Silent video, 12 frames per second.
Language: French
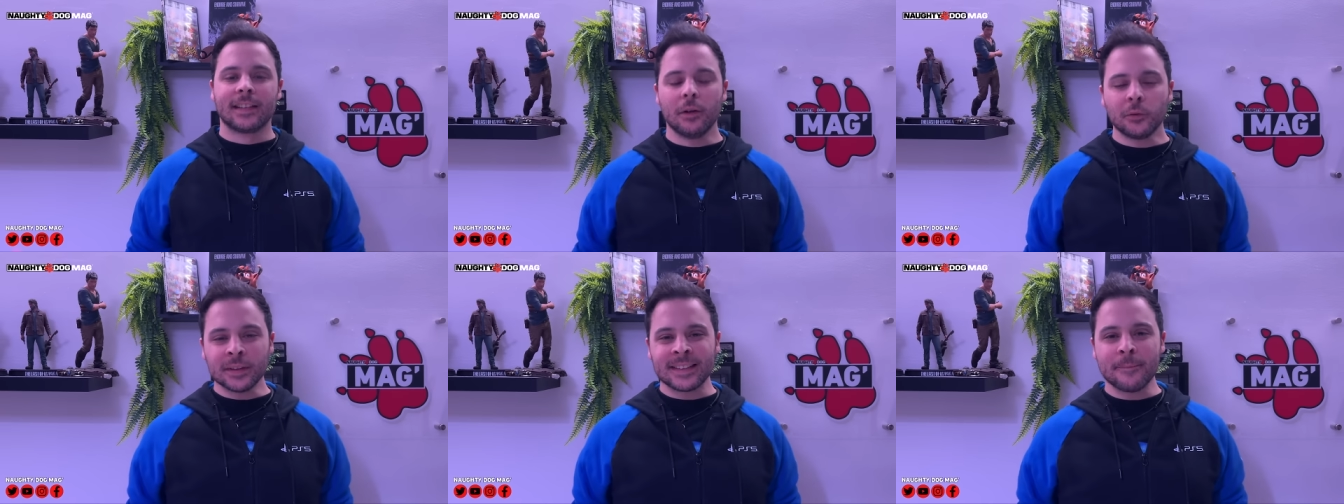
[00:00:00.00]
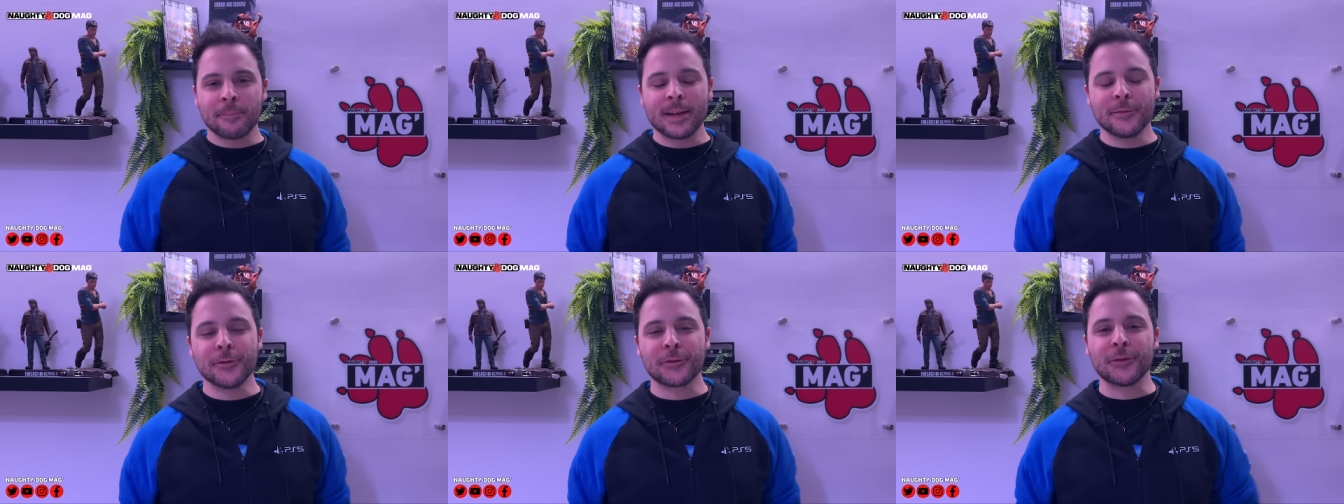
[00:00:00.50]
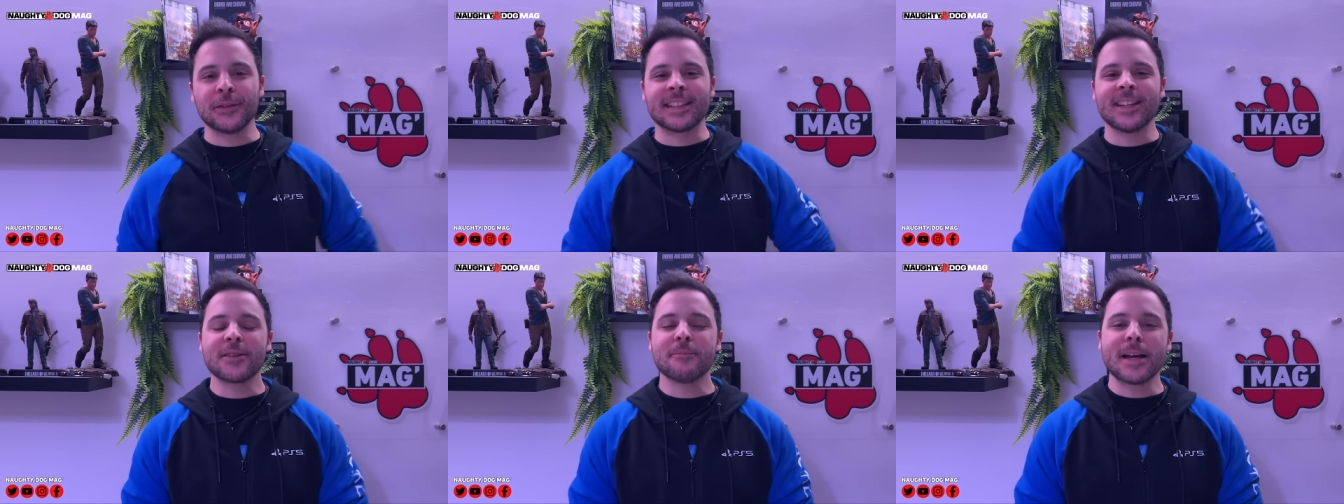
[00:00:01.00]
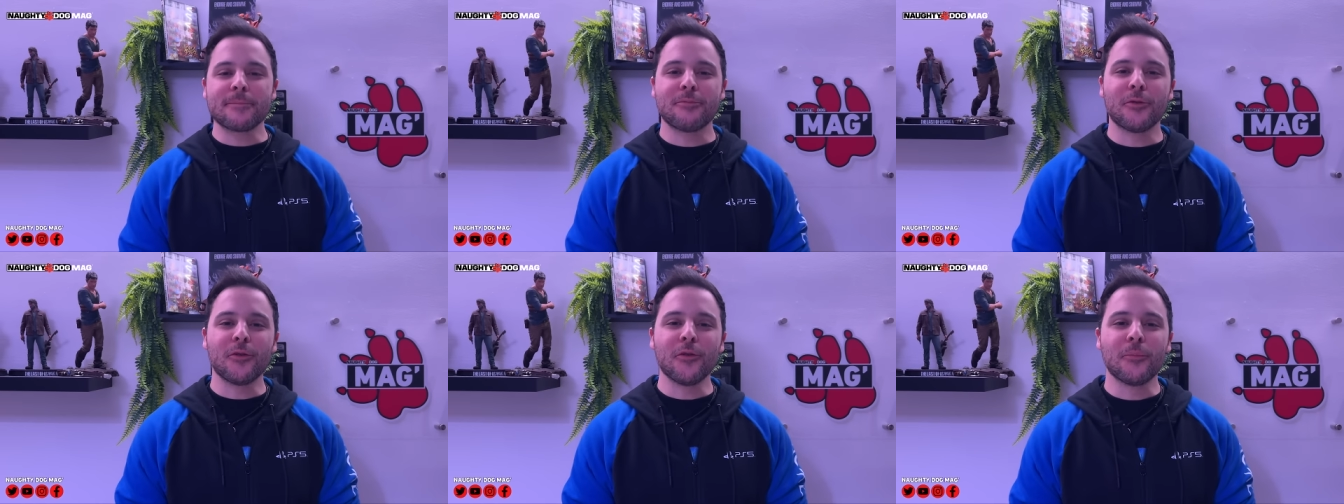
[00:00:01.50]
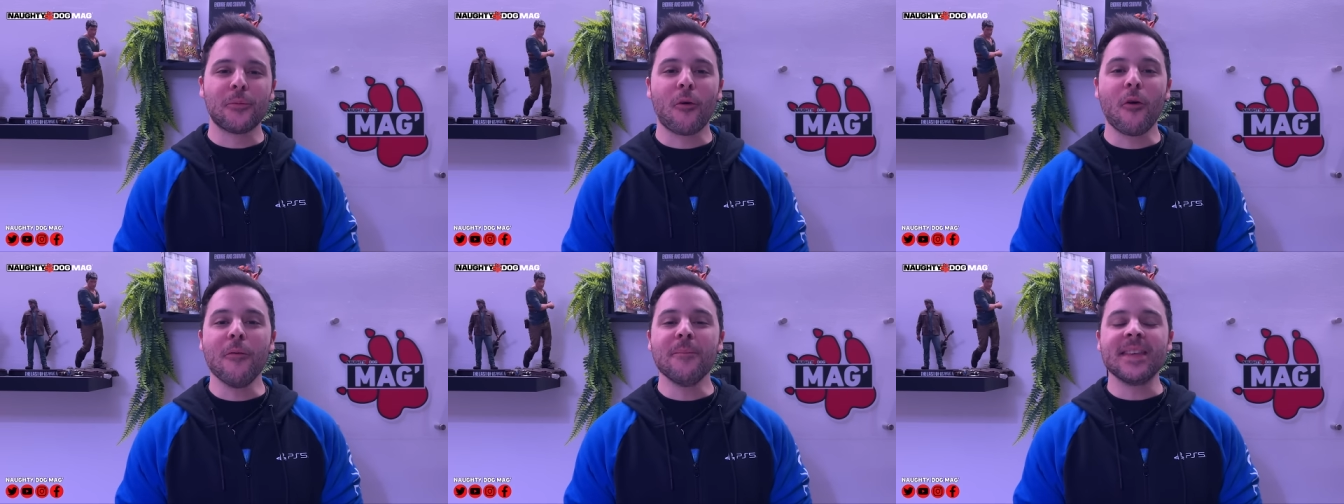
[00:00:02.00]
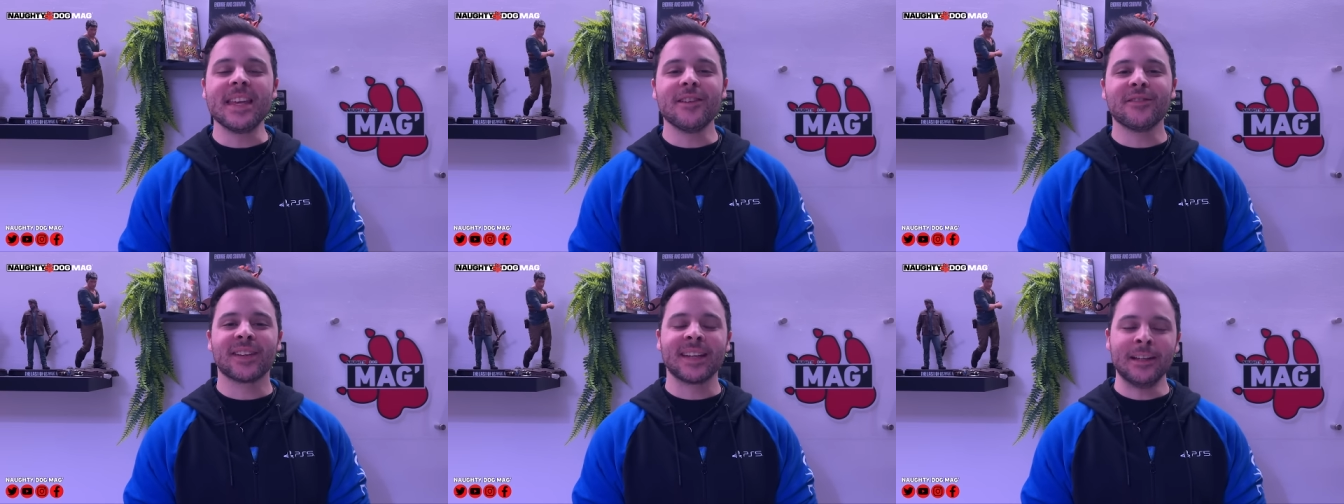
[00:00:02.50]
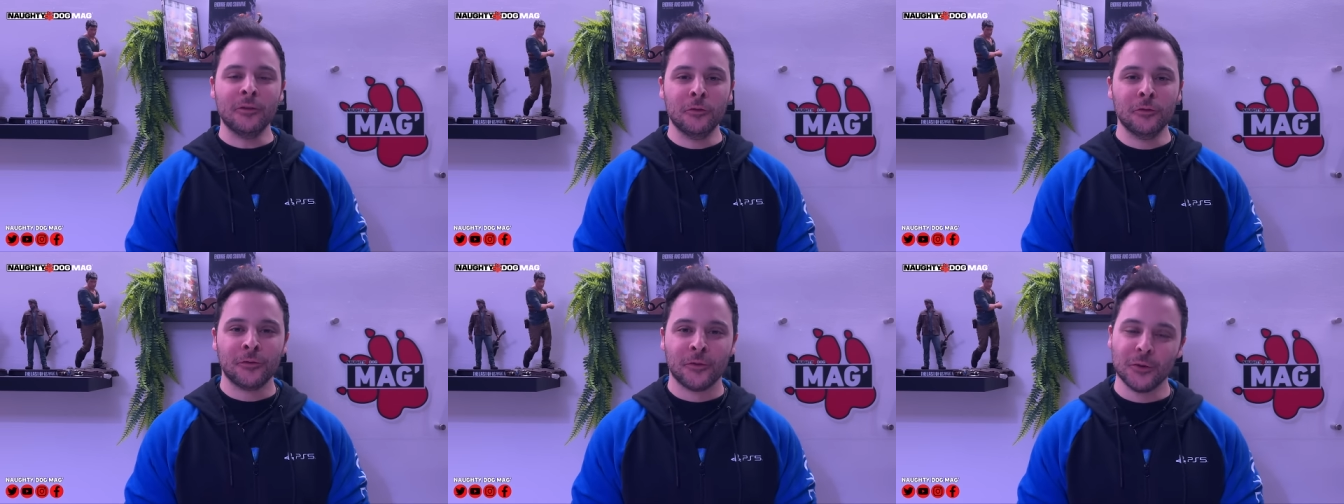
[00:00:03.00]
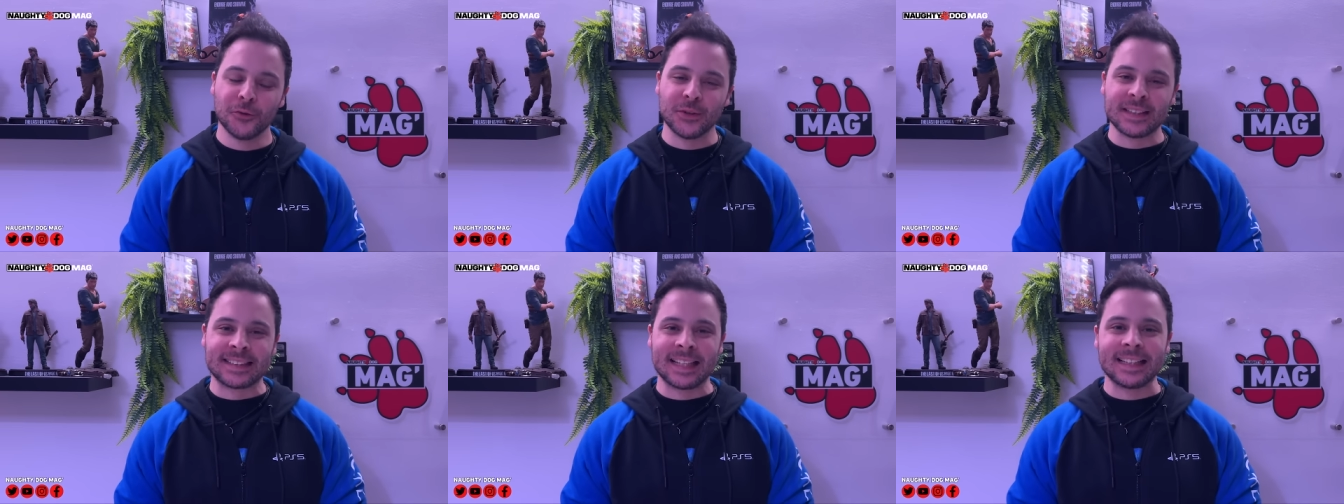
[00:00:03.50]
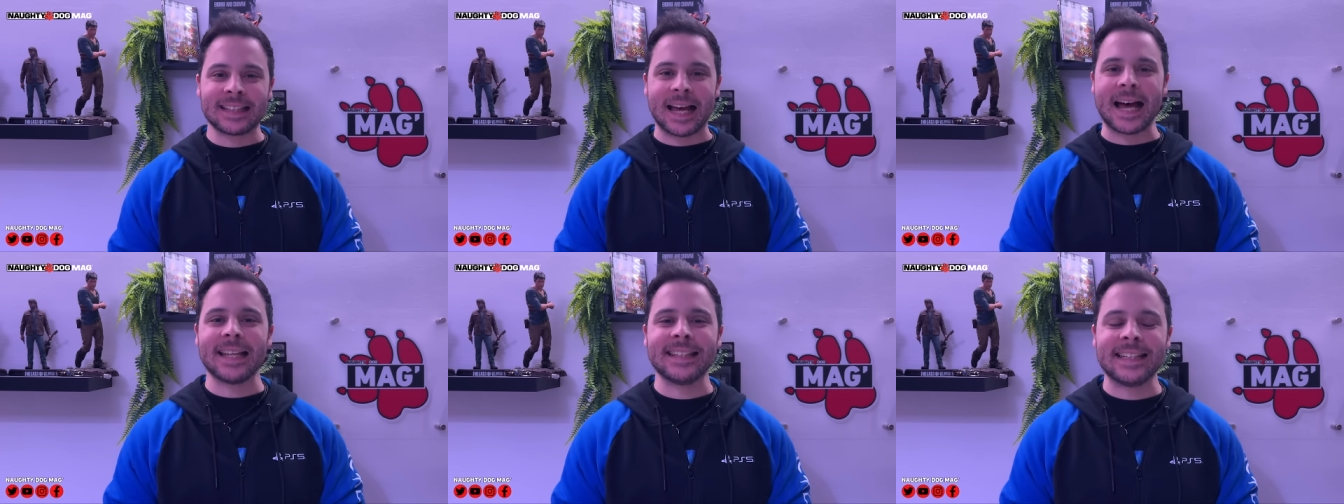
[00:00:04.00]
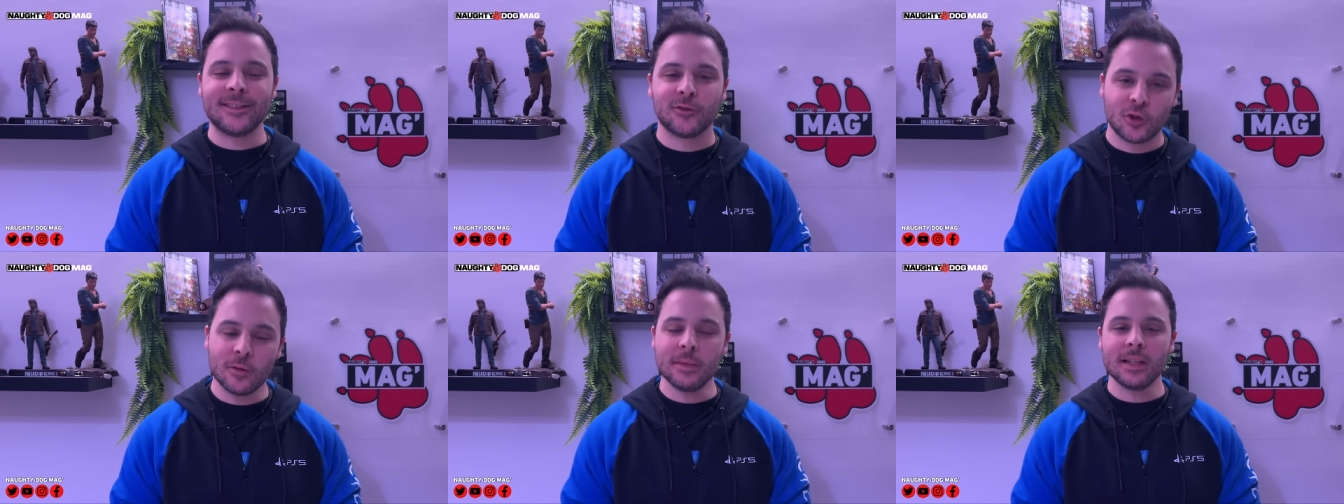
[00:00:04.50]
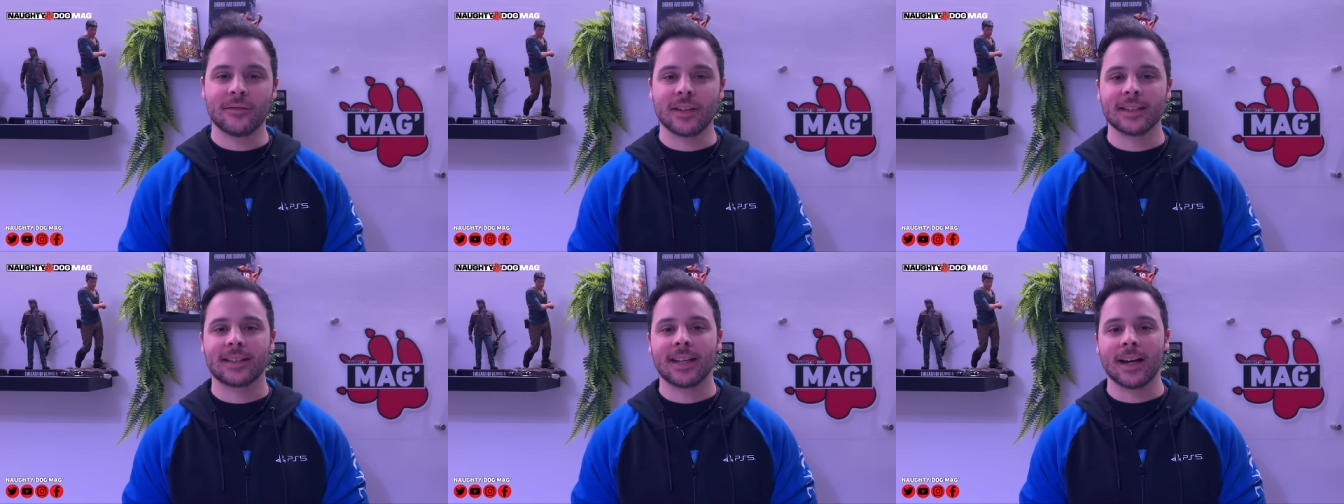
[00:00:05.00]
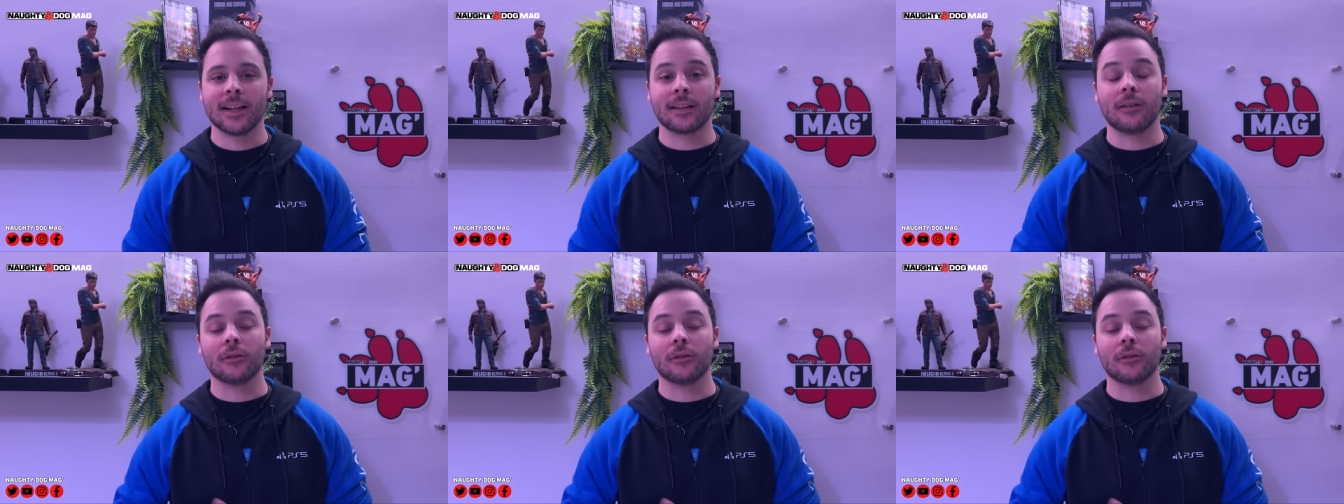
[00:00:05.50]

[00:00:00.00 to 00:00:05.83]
Salut à tous et bienvenue sur Naughty Dog Mag pour le premier vrai ou faux de cette année 2024.